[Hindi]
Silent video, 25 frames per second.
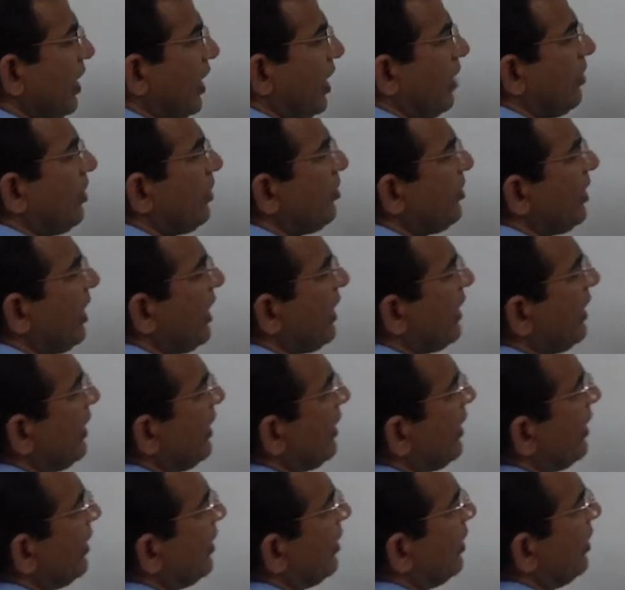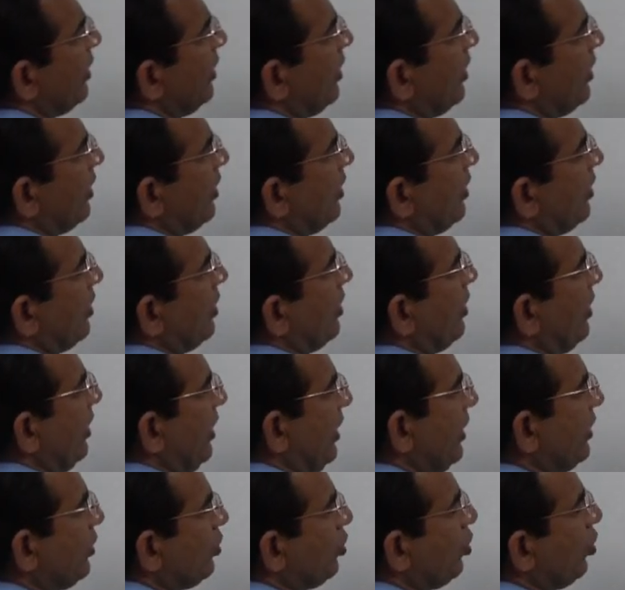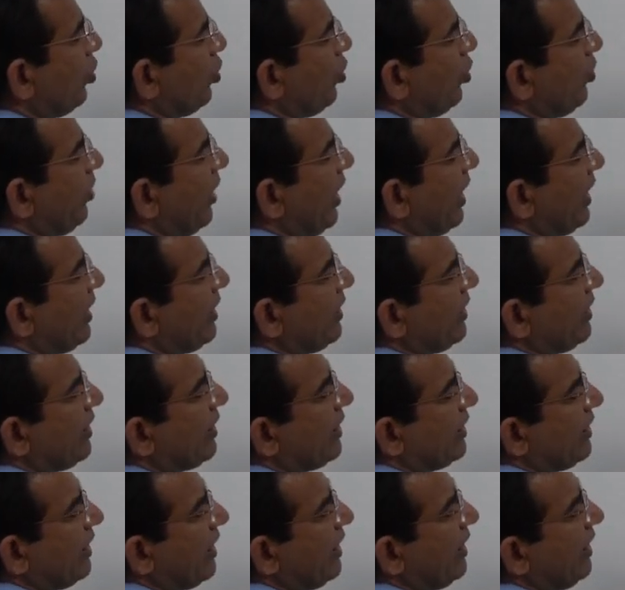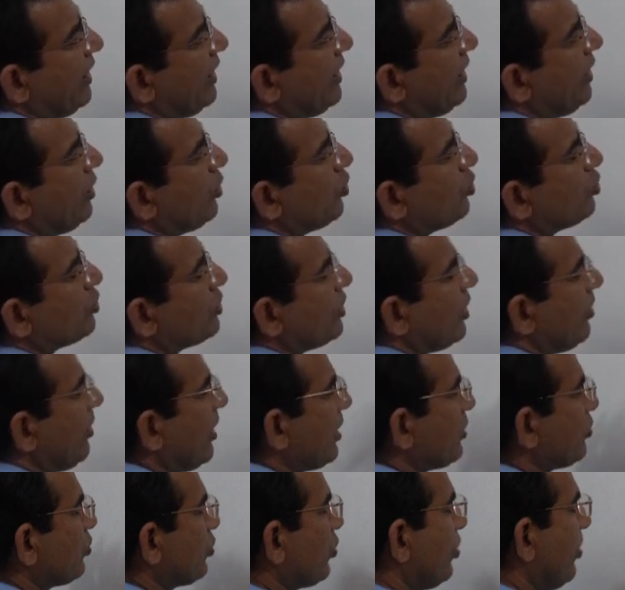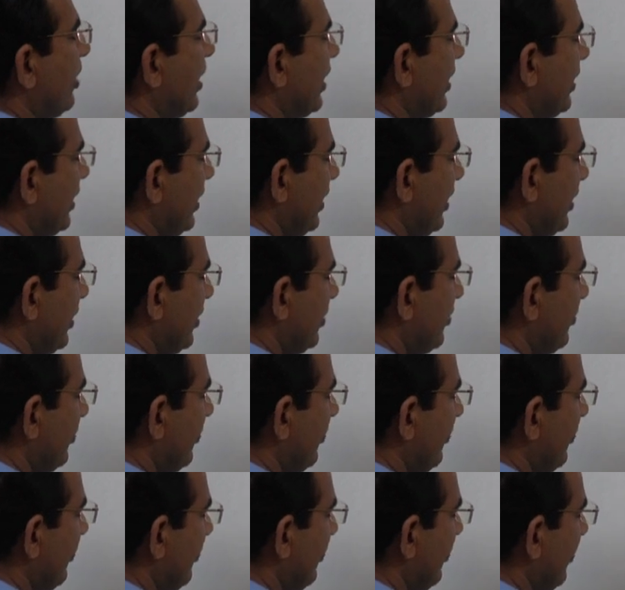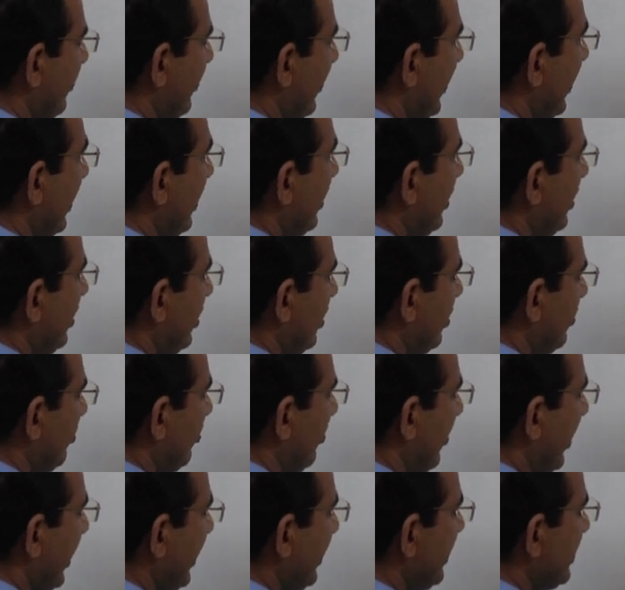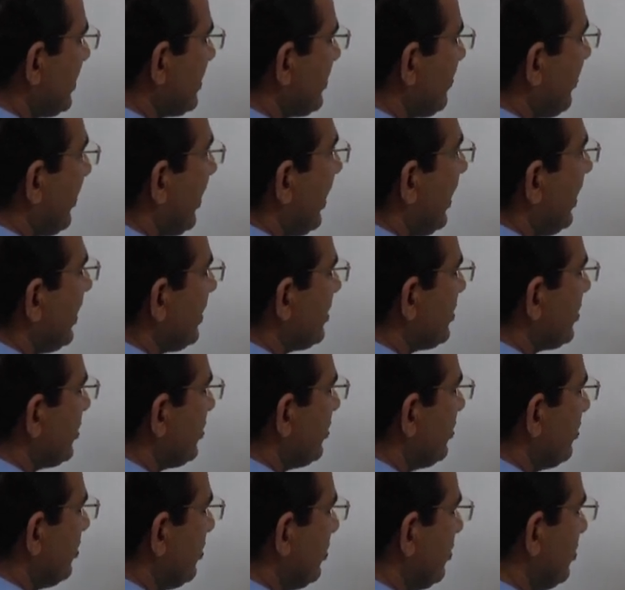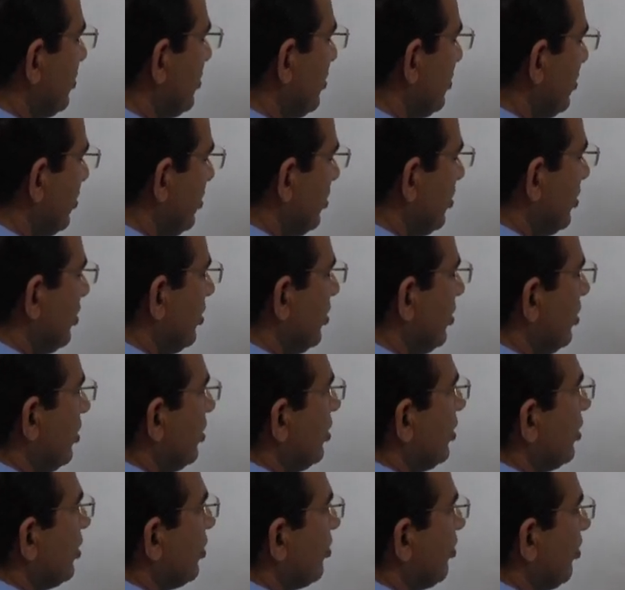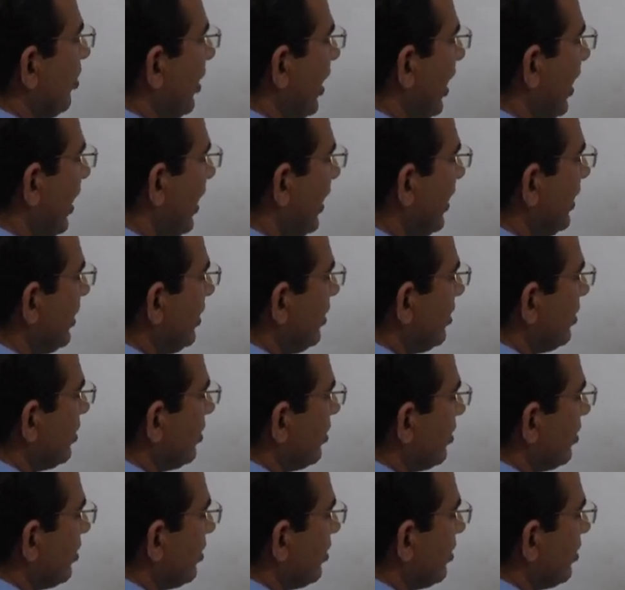अब हम क्या करेंगे इन दो को भाग इकट्ठा लेंगे और उसके बाद उसको भाग करेंगे माइनस पाँच भाग